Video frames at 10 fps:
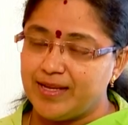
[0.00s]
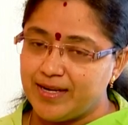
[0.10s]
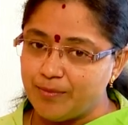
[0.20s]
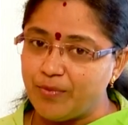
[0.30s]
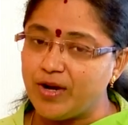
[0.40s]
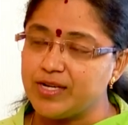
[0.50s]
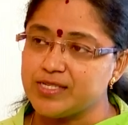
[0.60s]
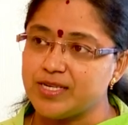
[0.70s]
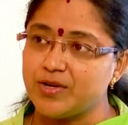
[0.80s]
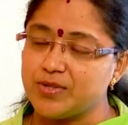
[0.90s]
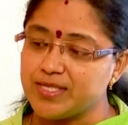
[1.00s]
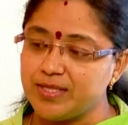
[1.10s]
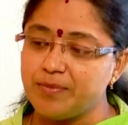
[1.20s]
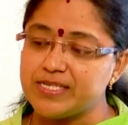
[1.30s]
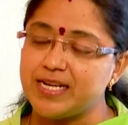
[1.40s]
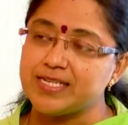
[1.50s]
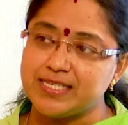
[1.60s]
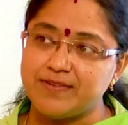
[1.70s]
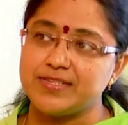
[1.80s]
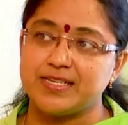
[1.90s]
నేను పాలిటిక్స్లోకి వచ్చింది
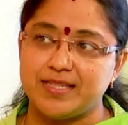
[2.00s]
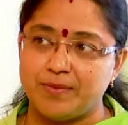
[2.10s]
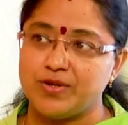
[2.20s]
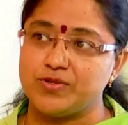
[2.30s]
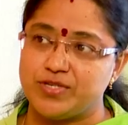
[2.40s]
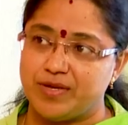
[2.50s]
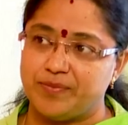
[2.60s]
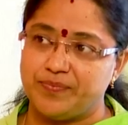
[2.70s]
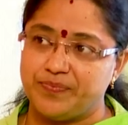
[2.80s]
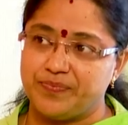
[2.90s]
ప్రజలకు సేవ చేద్దామని వచ్చాను